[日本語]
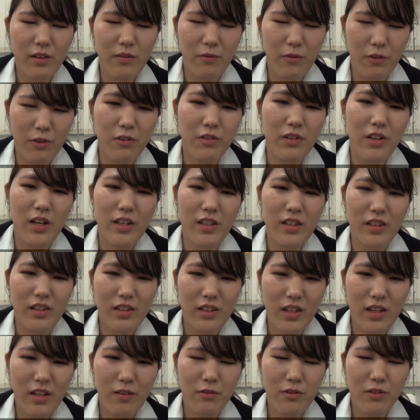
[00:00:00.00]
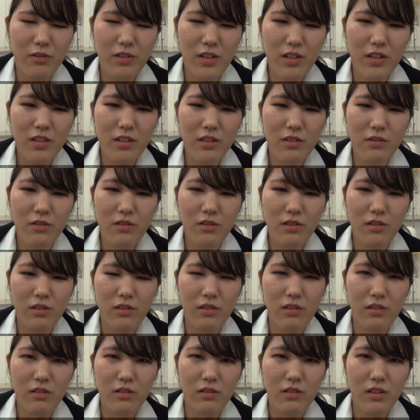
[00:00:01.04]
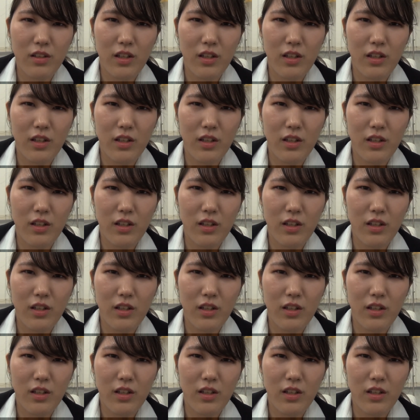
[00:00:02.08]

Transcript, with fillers: ものがあって、もうそれがすごく